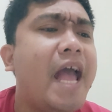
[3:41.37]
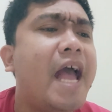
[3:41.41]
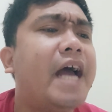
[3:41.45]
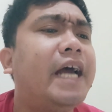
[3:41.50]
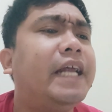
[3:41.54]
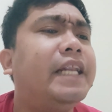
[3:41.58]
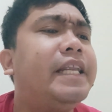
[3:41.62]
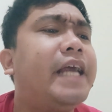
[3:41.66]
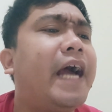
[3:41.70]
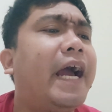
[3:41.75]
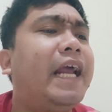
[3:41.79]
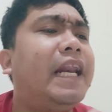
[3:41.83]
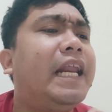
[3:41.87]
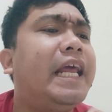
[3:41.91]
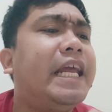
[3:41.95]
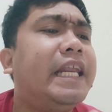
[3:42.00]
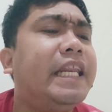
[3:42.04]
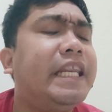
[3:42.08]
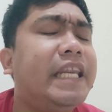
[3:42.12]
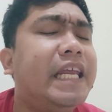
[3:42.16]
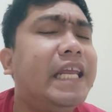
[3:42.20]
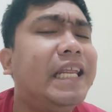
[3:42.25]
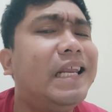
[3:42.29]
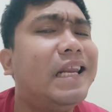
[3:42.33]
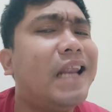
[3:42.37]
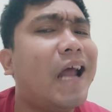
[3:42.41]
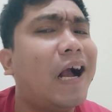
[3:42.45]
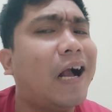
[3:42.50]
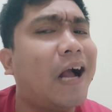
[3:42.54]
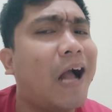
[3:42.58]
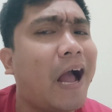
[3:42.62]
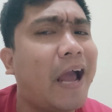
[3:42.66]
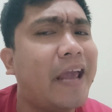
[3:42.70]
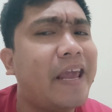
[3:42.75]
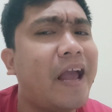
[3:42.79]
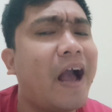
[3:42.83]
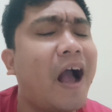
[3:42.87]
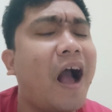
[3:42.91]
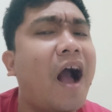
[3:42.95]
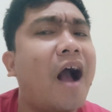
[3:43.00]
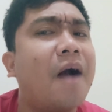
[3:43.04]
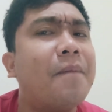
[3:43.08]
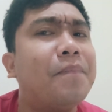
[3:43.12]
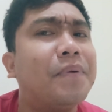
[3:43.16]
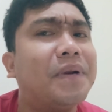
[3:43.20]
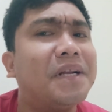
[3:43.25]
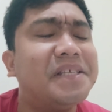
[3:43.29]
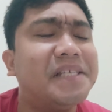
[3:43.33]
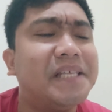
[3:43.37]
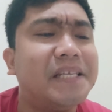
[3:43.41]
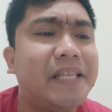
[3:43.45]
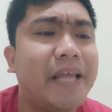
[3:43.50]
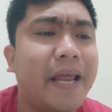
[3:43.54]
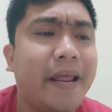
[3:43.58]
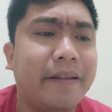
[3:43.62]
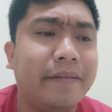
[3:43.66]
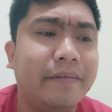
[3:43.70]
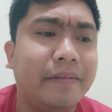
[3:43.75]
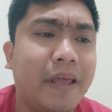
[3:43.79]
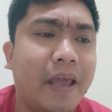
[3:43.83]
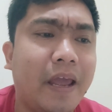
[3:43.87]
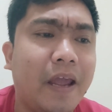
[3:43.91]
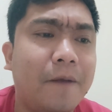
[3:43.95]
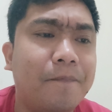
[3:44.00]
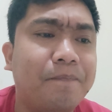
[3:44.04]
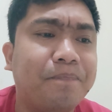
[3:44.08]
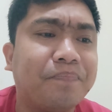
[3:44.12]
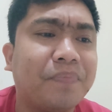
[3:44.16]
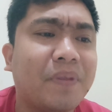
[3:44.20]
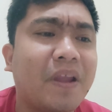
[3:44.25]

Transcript: dahil hindi nila kaya ang presidente.